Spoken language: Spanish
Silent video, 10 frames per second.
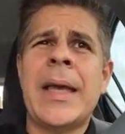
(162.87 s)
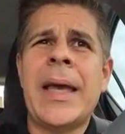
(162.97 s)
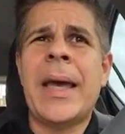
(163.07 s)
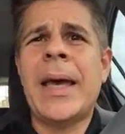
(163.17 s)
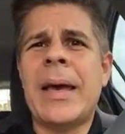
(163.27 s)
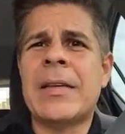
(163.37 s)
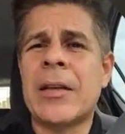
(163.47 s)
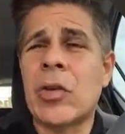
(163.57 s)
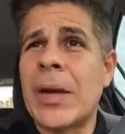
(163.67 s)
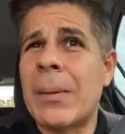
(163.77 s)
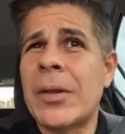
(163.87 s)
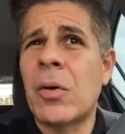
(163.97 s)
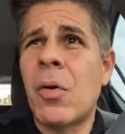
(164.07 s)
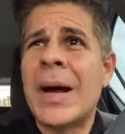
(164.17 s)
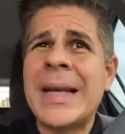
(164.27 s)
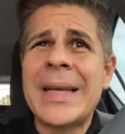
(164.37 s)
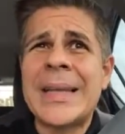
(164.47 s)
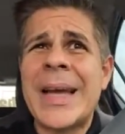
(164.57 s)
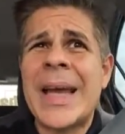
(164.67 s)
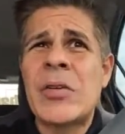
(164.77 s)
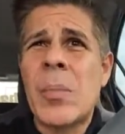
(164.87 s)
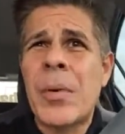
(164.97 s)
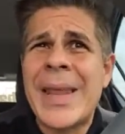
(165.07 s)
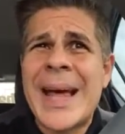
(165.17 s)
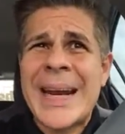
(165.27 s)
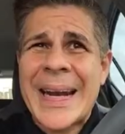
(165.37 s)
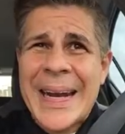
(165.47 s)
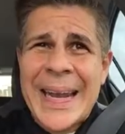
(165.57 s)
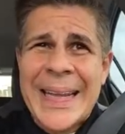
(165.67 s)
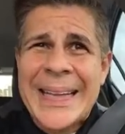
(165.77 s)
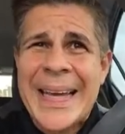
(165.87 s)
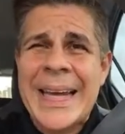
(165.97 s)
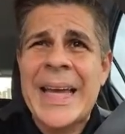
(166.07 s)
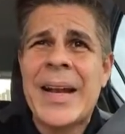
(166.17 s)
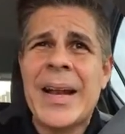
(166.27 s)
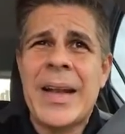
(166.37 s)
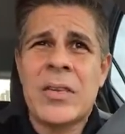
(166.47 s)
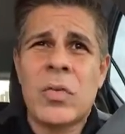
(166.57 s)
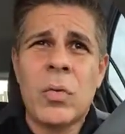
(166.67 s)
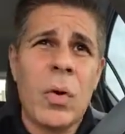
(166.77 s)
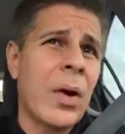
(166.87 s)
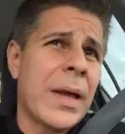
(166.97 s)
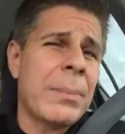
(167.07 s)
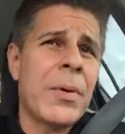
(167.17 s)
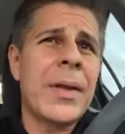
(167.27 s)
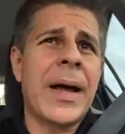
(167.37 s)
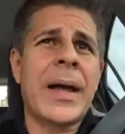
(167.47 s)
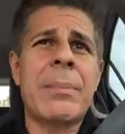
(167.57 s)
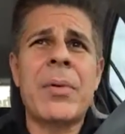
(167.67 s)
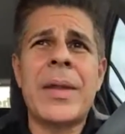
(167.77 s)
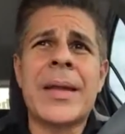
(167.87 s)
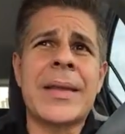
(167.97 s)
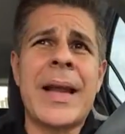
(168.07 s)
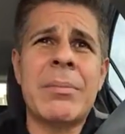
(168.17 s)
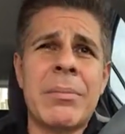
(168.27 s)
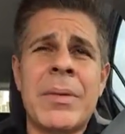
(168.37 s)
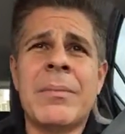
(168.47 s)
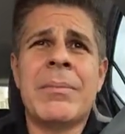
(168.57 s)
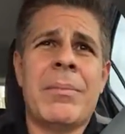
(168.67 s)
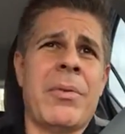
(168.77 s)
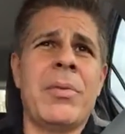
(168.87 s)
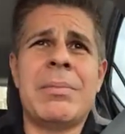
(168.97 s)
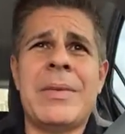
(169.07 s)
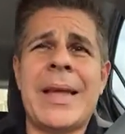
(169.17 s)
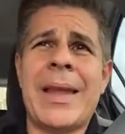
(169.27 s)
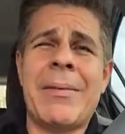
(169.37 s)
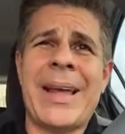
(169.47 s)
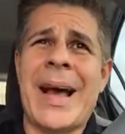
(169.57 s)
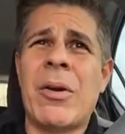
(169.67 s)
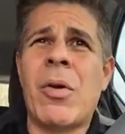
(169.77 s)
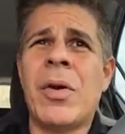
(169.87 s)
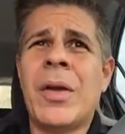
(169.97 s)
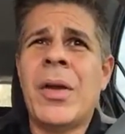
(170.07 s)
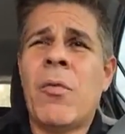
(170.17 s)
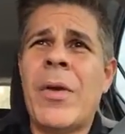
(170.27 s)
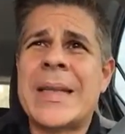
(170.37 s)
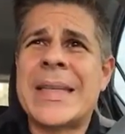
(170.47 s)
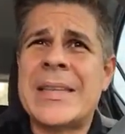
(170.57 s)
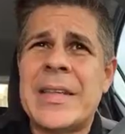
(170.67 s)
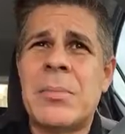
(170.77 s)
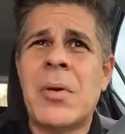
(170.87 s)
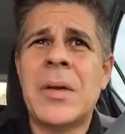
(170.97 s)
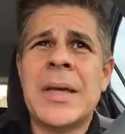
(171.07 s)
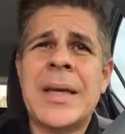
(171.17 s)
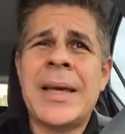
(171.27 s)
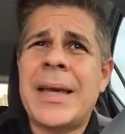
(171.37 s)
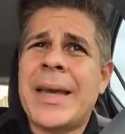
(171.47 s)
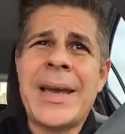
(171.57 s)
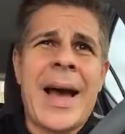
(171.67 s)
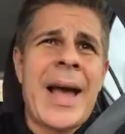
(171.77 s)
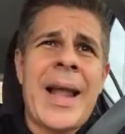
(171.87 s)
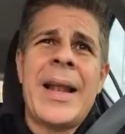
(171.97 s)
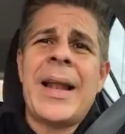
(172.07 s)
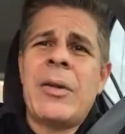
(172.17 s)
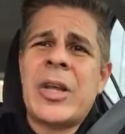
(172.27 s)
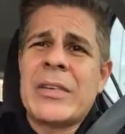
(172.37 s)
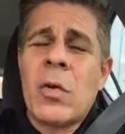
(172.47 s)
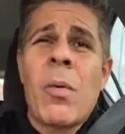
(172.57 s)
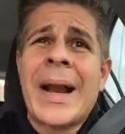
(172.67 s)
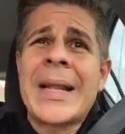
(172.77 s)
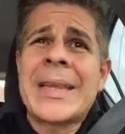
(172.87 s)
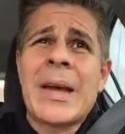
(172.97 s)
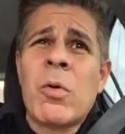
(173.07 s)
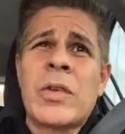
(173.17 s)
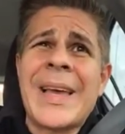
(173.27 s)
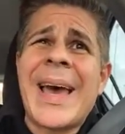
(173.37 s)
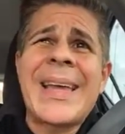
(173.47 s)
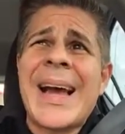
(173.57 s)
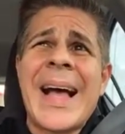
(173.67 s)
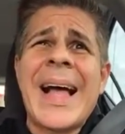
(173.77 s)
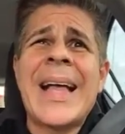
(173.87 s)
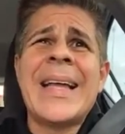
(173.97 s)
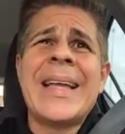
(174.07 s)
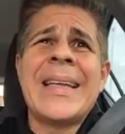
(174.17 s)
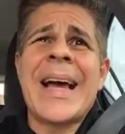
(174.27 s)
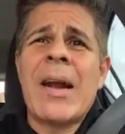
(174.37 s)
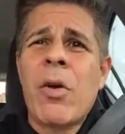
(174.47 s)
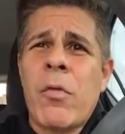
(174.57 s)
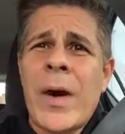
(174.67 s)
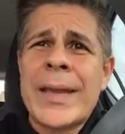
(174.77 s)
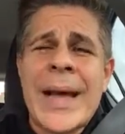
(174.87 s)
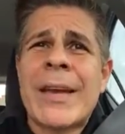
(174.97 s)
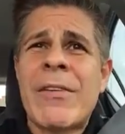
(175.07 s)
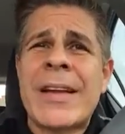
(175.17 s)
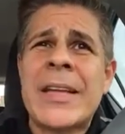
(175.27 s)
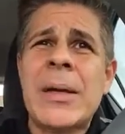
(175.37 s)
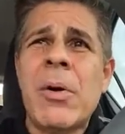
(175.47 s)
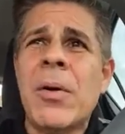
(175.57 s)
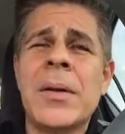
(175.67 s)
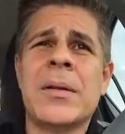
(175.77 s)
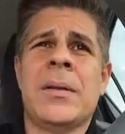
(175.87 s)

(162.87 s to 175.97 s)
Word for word: Eh, si estoy hablando con un cliente, que yo pueda retener el sudor que pueda, que pueda estar por un día de verano fuertísimo y ya el desodorante que usé ya, ya no fue tan efectivo